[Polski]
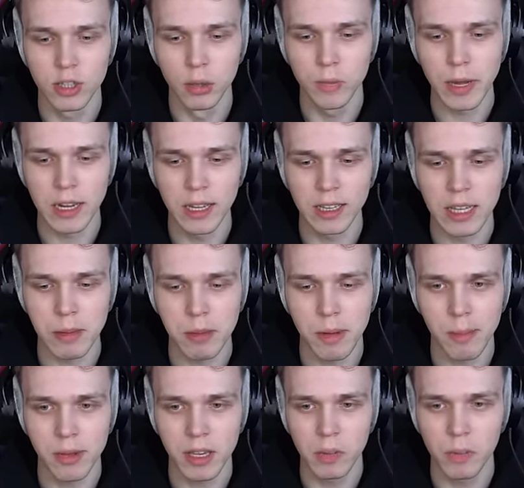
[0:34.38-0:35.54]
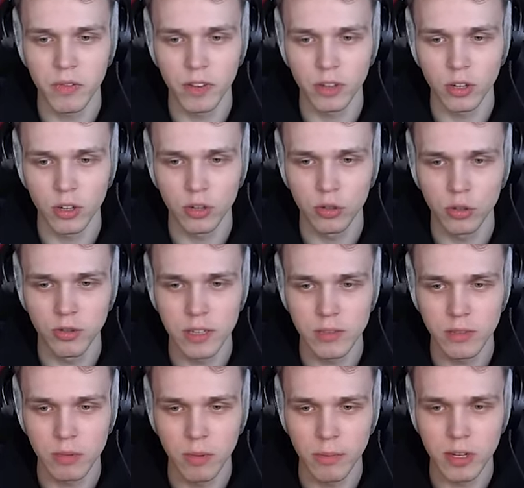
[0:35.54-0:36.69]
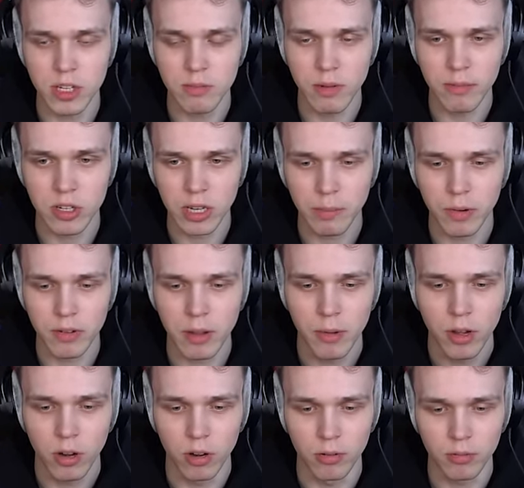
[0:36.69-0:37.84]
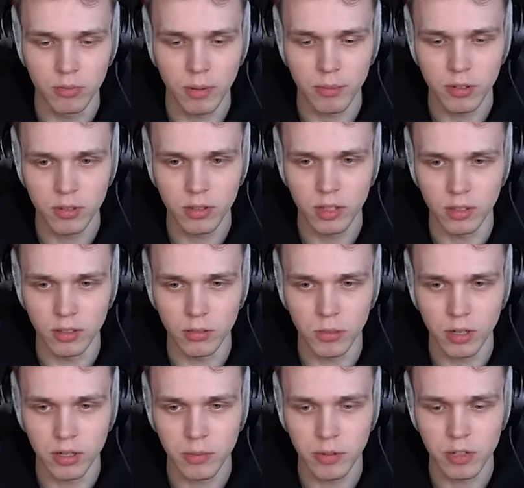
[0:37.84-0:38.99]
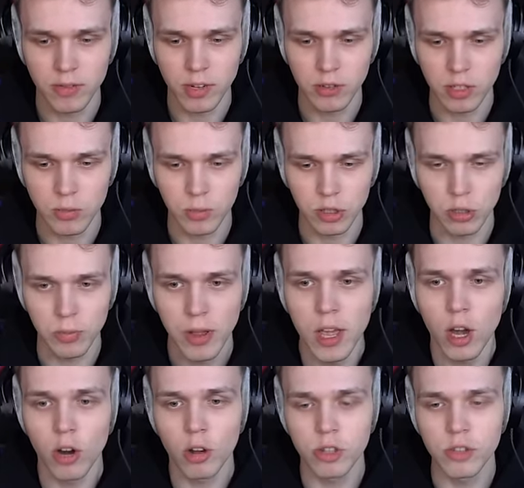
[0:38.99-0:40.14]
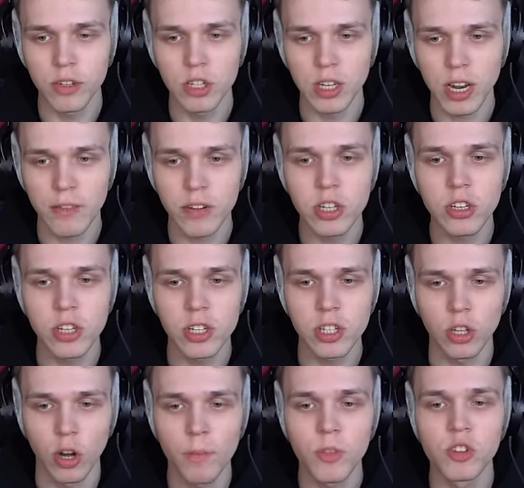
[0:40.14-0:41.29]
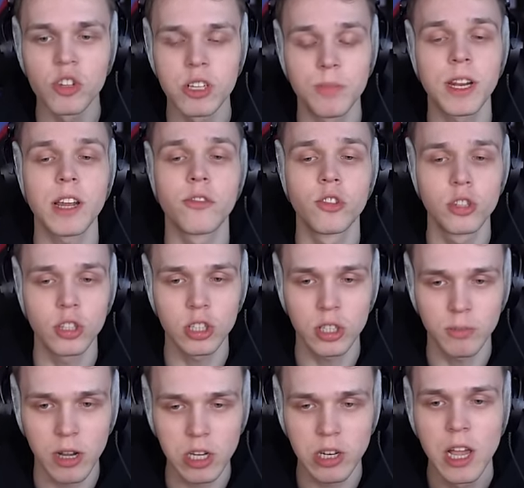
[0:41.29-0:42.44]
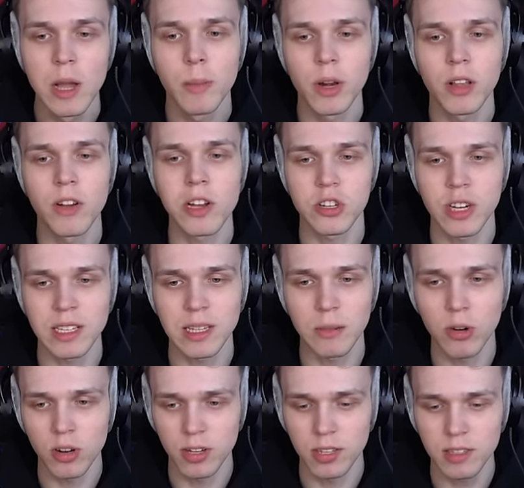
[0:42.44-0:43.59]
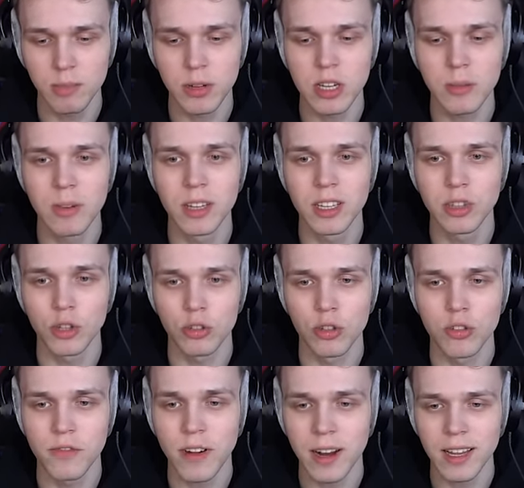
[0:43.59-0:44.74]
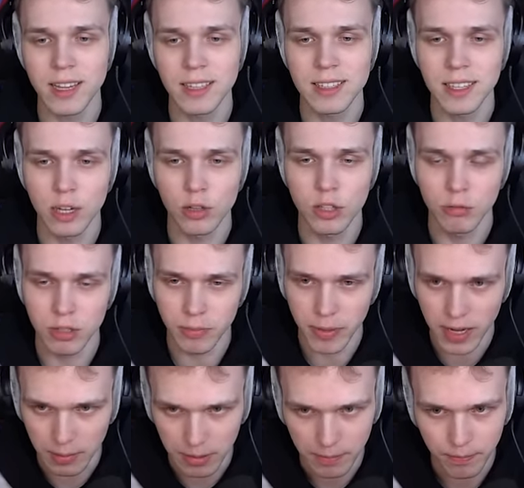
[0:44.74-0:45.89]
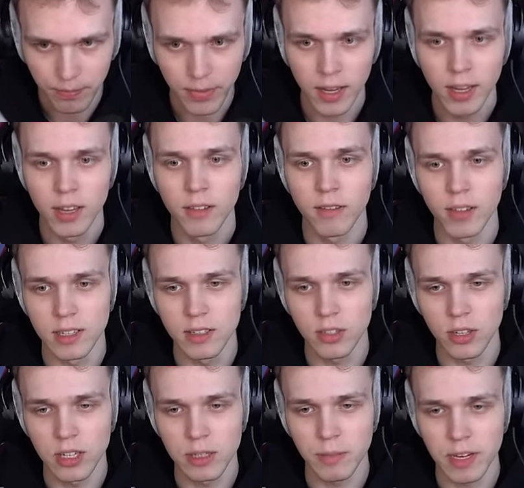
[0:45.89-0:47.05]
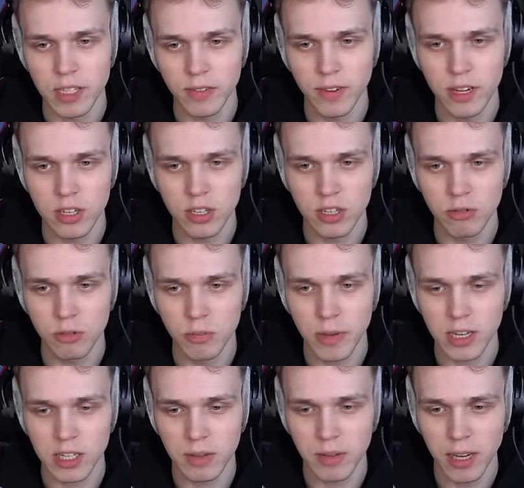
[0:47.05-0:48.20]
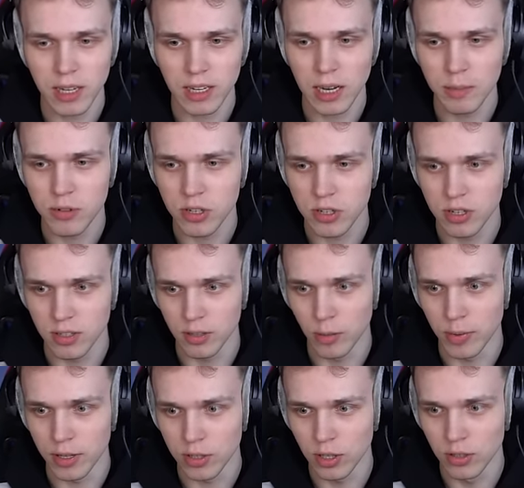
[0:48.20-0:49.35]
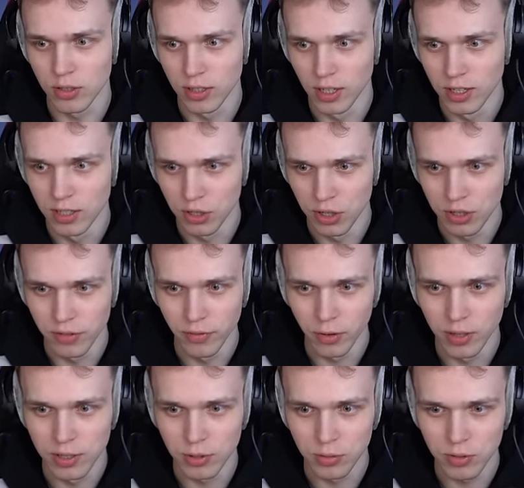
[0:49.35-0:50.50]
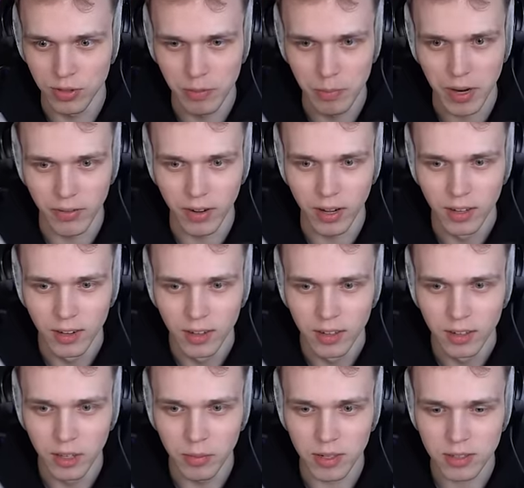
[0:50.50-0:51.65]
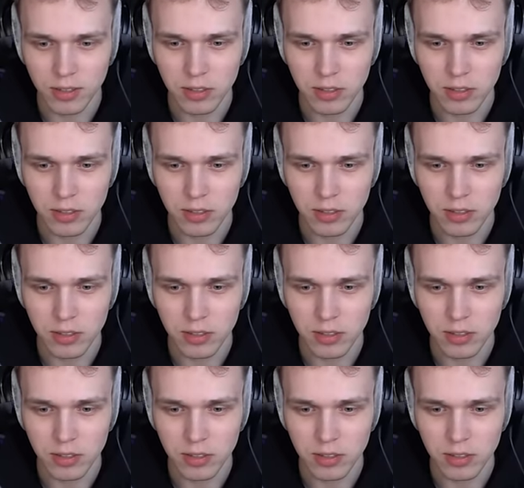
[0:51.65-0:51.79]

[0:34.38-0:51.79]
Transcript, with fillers: super itemy. Mamy keep inventory true, więc w tym momencie mamy, że tak powiem... O, tu mamy ten, to mogę sobie rozwalić w ten sposób. Oczywiście A. najważniejsze jest to, że zbieraj wszystko, co masz, ponieważ na sam koniec będziemy toczyć walkę z tego, co uzbieramy. No dobra. Więc to jest bardzo ważne, że uzbieraj sobie jak najlepsze... nie. Dobra, co ja dostaję za rzeczy w ogóle? Co tu się wyprawia? Dobra,